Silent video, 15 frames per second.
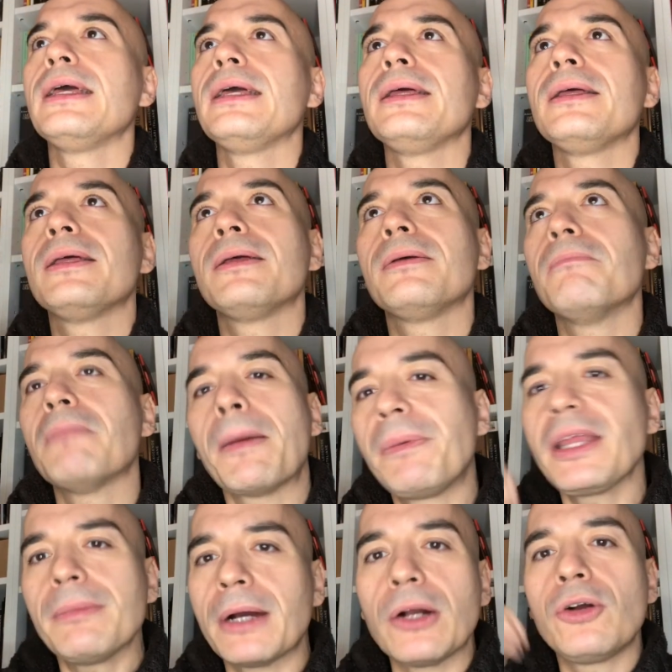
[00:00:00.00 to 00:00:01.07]
Eh, ma
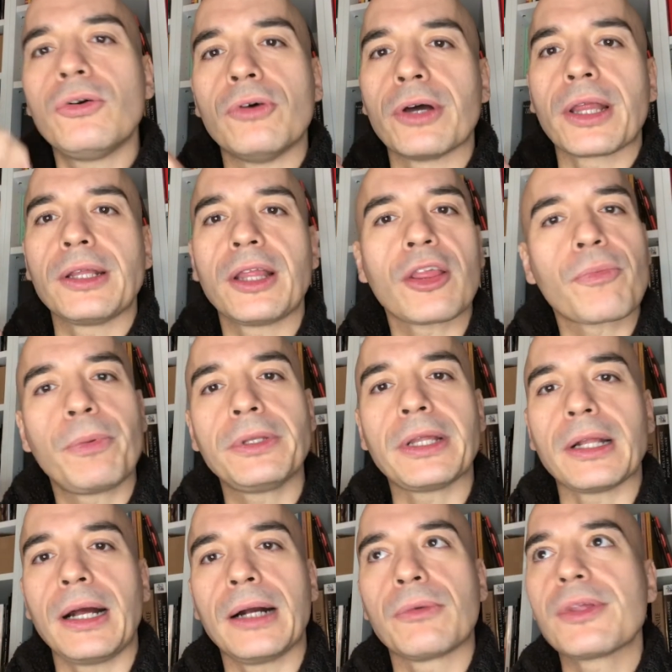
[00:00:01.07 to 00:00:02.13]
prima ancora di
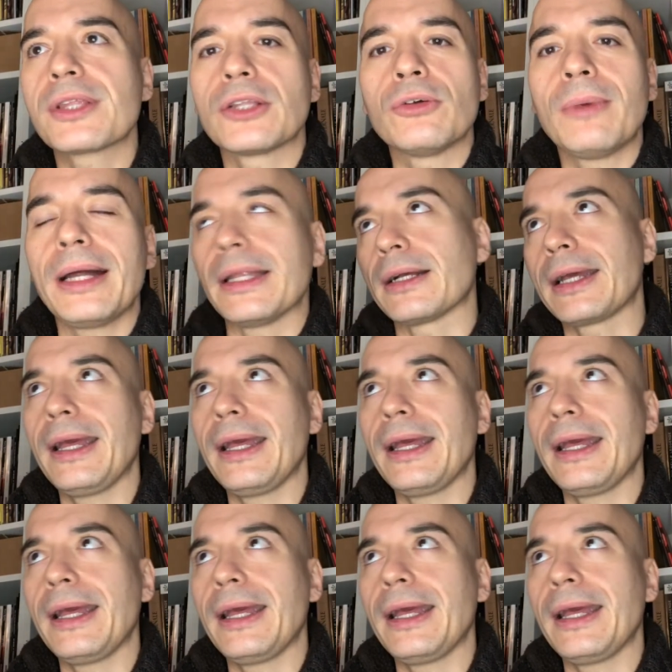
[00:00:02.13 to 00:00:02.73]
rispondere a questa domanda,